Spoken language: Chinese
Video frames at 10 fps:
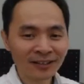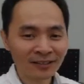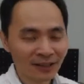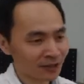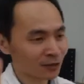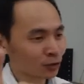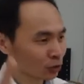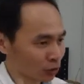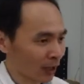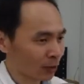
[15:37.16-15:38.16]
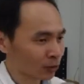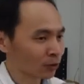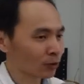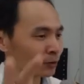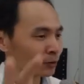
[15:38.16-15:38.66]
你就只好
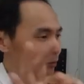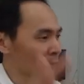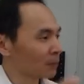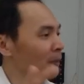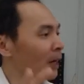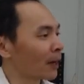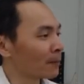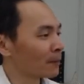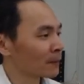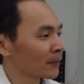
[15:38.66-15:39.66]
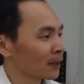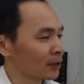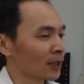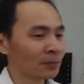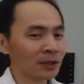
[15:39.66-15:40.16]
透过什么面包板，
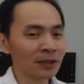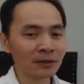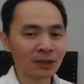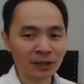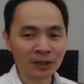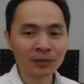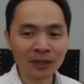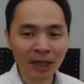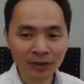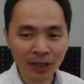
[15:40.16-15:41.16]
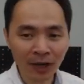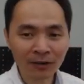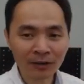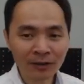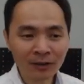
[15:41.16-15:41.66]
因为它毕竟体积比较
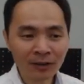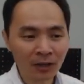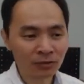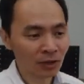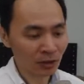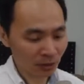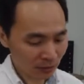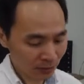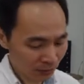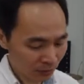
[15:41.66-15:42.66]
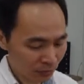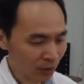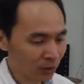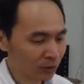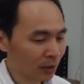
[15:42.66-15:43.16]
小，好，所以需
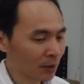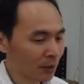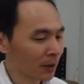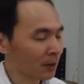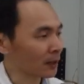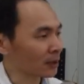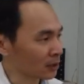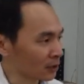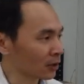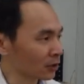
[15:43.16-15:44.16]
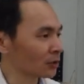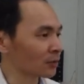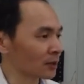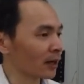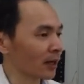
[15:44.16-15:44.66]
要用到面包板的机会就会
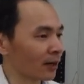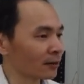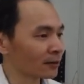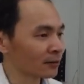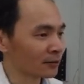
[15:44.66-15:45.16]
比较高。